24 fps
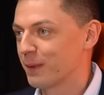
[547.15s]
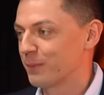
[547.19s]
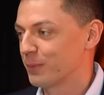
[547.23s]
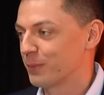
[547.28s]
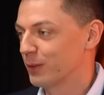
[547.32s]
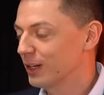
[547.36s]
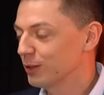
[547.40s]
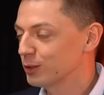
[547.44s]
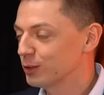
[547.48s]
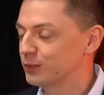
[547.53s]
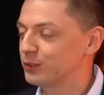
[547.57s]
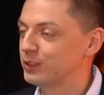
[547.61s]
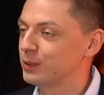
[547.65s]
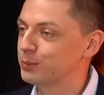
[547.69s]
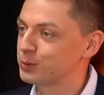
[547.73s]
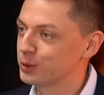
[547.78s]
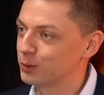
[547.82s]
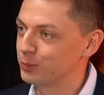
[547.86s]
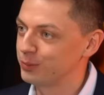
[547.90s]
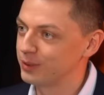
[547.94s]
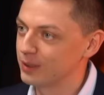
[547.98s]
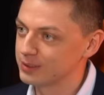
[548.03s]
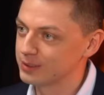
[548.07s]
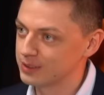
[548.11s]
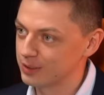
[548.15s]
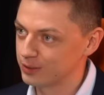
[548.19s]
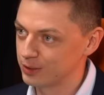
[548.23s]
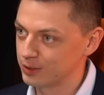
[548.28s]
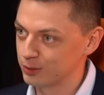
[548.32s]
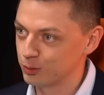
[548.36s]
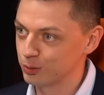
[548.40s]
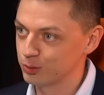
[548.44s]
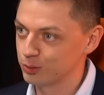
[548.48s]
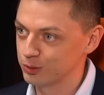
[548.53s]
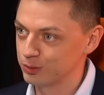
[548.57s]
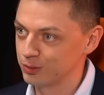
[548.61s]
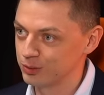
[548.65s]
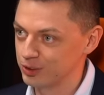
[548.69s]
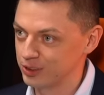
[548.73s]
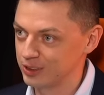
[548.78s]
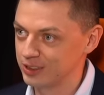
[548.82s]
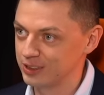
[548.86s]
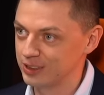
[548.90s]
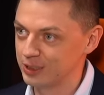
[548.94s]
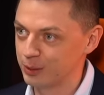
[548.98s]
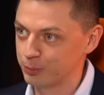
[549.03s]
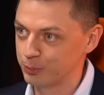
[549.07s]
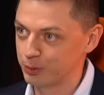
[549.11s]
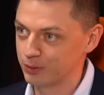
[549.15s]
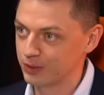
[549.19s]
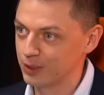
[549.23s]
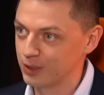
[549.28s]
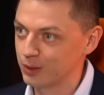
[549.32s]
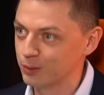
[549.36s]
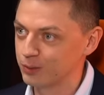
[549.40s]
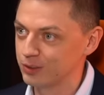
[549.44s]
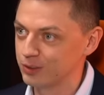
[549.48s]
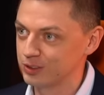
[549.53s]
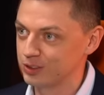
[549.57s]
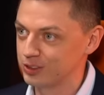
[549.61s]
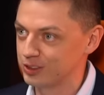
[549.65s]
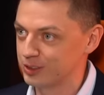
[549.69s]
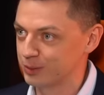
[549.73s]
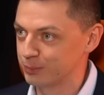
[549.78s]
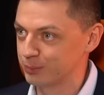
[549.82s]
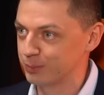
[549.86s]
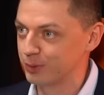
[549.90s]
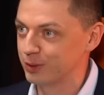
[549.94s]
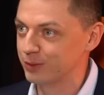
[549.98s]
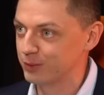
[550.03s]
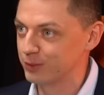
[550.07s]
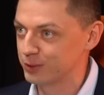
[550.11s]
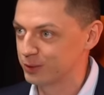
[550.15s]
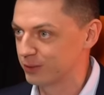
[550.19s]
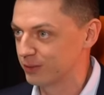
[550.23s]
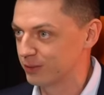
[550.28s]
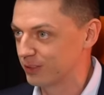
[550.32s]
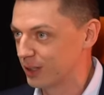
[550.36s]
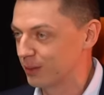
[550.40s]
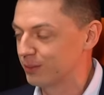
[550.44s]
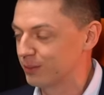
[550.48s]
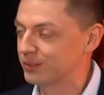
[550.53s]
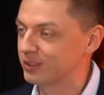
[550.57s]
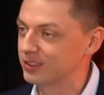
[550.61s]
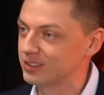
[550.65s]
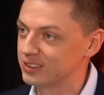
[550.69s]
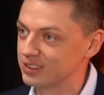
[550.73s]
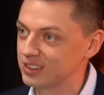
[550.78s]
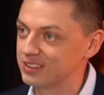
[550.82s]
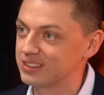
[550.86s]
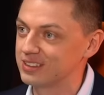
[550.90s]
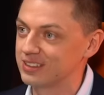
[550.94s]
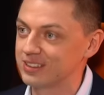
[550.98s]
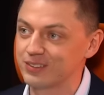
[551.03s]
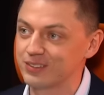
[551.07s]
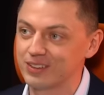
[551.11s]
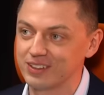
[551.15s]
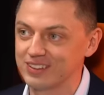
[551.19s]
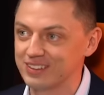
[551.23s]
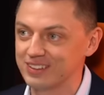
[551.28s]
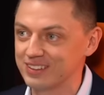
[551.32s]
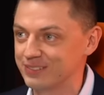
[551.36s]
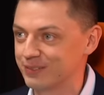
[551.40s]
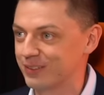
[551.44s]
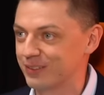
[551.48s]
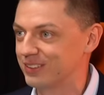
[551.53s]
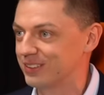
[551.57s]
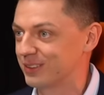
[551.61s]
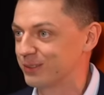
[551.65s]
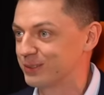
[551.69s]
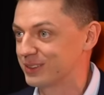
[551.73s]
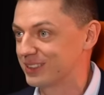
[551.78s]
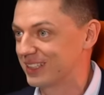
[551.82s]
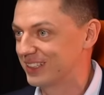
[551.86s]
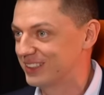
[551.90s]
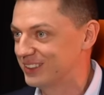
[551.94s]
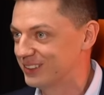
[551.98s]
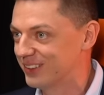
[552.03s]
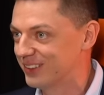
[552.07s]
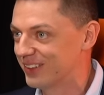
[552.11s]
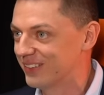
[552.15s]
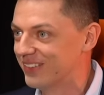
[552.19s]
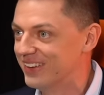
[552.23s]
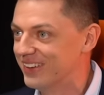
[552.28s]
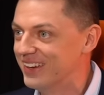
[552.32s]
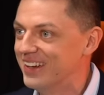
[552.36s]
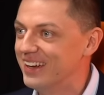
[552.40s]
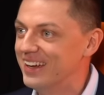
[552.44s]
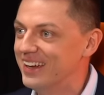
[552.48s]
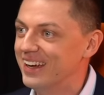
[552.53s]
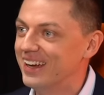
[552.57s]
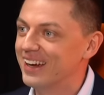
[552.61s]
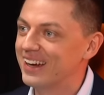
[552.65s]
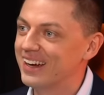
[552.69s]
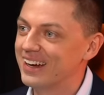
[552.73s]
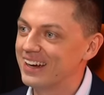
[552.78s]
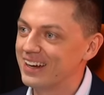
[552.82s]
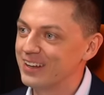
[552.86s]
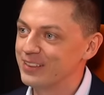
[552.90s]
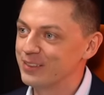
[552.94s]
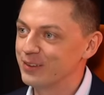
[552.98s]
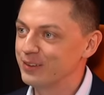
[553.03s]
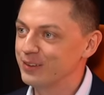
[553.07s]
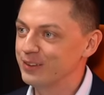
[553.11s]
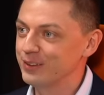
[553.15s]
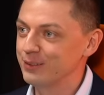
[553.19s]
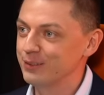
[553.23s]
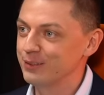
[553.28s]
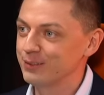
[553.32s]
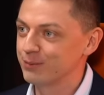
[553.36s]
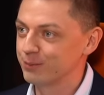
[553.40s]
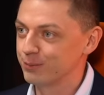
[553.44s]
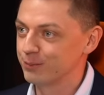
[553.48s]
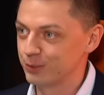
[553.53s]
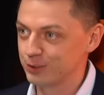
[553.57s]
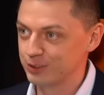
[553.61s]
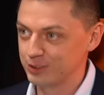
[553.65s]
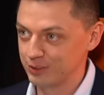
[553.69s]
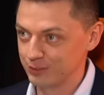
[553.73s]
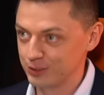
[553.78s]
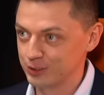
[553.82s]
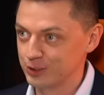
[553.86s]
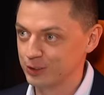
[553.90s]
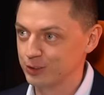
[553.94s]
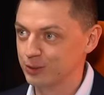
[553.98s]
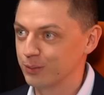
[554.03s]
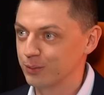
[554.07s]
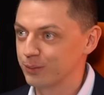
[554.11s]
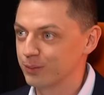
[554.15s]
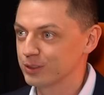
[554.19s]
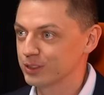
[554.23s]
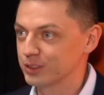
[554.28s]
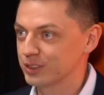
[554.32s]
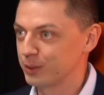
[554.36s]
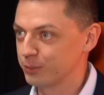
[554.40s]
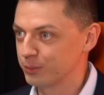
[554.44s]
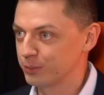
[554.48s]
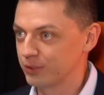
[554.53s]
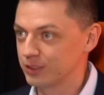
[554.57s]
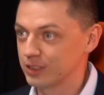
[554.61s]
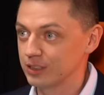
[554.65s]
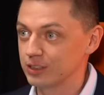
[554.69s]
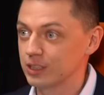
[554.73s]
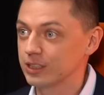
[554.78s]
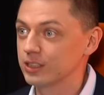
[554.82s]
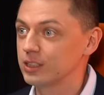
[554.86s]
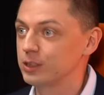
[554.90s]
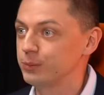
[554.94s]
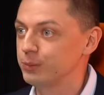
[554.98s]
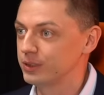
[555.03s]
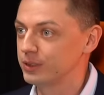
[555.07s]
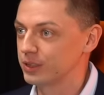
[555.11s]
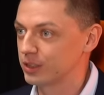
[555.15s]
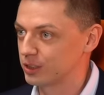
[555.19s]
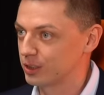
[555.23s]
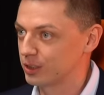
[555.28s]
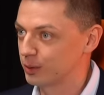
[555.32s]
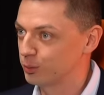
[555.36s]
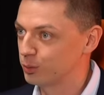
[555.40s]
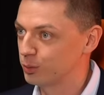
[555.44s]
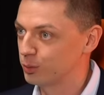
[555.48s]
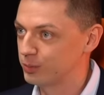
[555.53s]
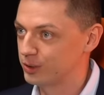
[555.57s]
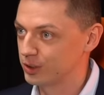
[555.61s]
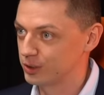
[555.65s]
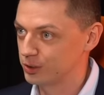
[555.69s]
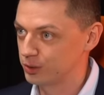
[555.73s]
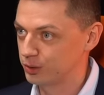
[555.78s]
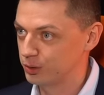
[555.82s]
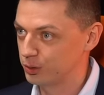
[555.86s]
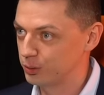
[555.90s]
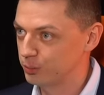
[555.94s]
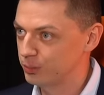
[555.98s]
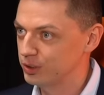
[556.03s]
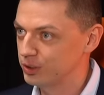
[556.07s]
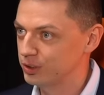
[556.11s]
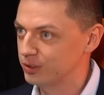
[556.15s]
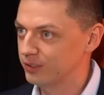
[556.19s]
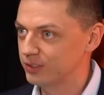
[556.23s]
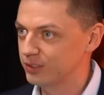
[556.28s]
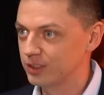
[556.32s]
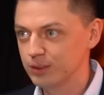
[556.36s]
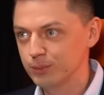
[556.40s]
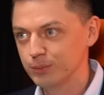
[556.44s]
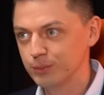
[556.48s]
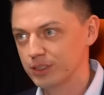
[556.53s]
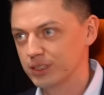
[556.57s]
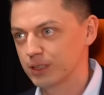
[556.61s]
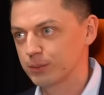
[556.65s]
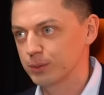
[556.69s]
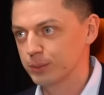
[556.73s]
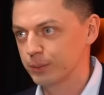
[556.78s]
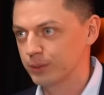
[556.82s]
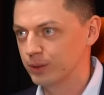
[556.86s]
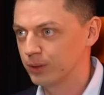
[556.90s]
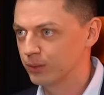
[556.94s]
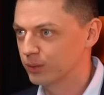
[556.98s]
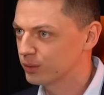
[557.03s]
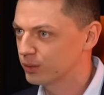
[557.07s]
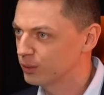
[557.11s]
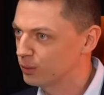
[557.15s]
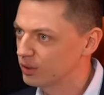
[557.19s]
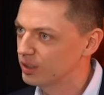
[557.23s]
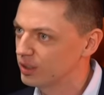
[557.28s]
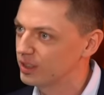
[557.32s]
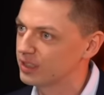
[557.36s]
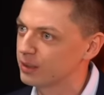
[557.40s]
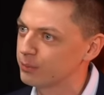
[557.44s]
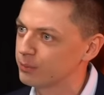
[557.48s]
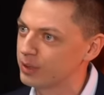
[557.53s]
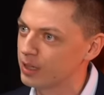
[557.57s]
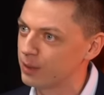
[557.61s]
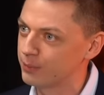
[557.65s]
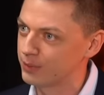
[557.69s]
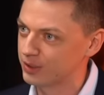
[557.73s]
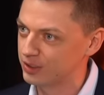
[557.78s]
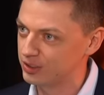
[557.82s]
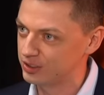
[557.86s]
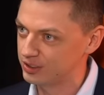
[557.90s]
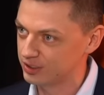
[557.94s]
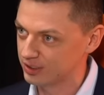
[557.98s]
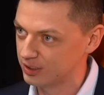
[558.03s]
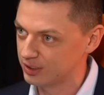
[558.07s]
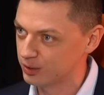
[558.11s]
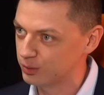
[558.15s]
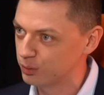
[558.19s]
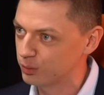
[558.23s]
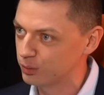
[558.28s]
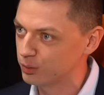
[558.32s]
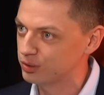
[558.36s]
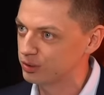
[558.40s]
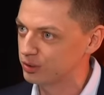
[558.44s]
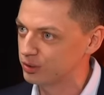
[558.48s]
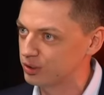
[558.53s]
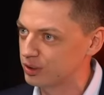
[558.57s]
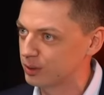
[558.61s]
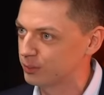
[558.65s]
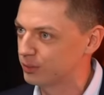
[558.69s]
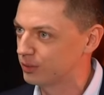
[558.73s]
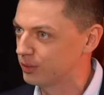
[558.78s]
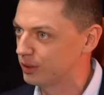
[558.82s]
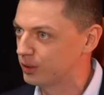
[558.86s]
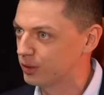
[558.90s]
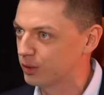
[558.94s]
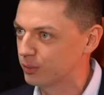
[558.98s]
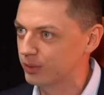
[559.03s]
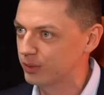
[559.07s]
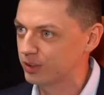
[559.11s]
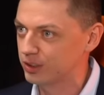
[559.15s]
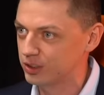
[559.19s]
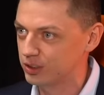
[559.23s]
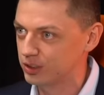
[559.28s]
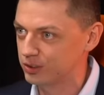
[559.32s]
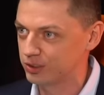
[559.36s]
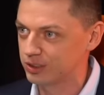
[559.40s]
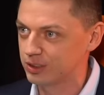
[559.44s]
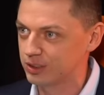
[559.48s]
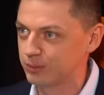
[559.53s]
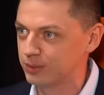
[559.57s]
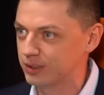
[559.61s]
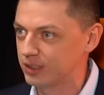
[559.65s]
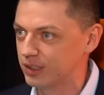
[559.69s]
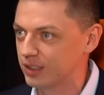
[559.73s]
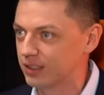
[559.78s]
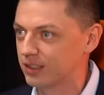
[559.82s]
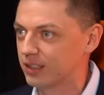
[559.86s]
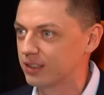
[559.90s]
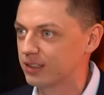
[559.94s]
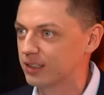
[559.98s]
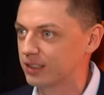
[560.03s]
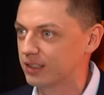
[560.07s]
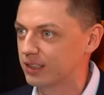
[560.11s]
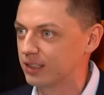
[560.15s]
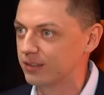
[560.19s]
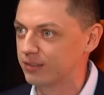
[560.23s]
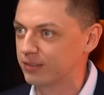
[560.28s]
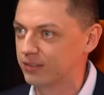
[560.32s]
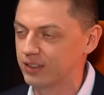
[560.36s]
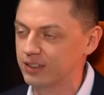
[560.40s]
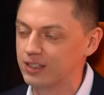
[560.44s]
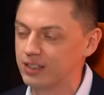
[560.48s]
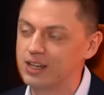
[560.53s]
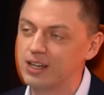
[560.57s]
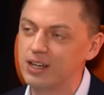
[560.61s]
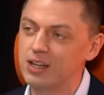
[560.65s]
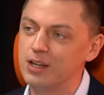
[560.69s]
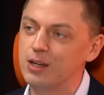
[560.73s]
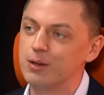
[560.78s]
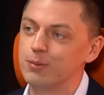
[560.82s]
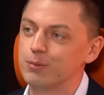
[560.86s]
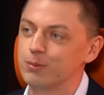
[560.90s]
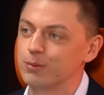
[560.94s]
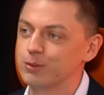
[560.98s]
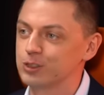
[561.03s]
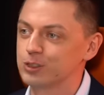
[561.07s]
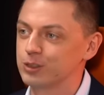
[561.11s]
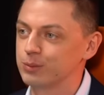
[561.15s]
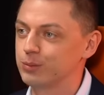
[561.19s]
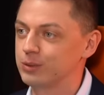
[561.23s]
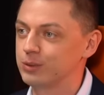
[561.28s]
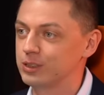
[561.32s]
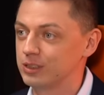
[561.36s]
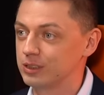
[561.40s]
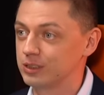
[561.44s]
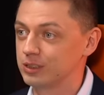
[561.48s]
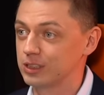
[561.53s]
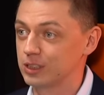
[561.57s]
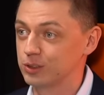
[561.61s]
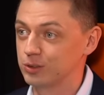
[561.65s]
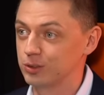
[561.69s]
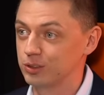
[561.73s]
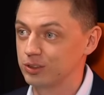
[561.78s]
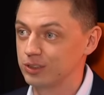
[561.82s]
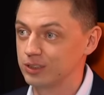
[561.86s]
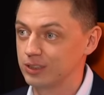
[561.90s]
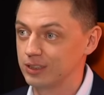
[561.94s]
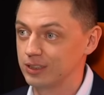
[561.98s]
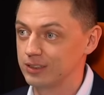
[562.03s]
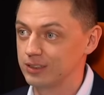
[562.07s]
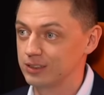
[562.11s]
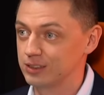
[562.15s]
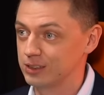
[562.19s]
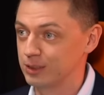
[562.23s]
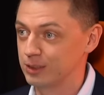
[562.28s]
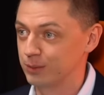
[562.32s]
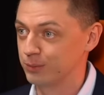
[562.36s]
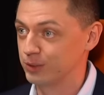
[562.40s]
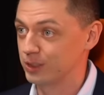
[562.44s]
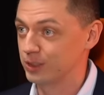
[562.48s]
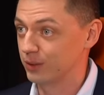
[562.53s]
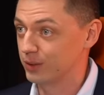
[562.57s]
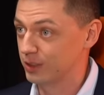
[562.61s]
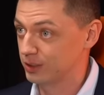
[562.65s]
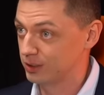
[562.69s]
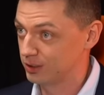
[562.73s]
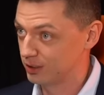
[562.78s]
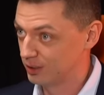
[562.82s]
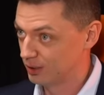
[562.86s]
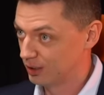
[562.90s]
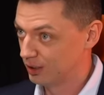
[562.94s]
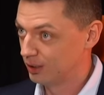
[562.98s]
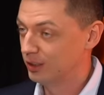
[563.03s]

No i oczywiście przerobiłem cały ten kurs odnośnie tych kryptowalut, gdzieś tam poinwestowałem, niestety akurat pamiętam straciłem. E, no i wróciłem właśnie do mhm. Polski, mówię, jakiś biznes trzeba byłoby zacząć robić. No i wtedy mi się tak przypomniał, kurde, ja tam miałem jakiś taki kurs, coś tam o e-commerce, coś tam internet, tak dalej, fajnie, może by zacząć z tym działać.